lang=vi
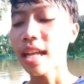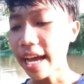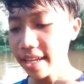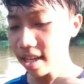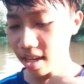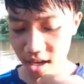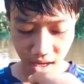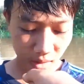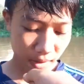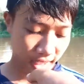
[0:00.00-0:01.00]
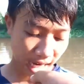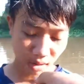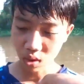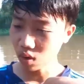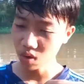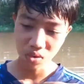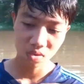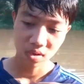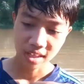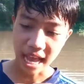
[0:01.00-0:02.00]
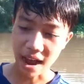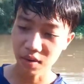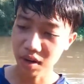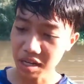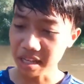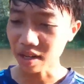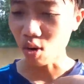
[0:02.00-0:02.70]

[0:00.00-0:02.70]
Tại vì uh, không biết sao thua luôn. Tàu nó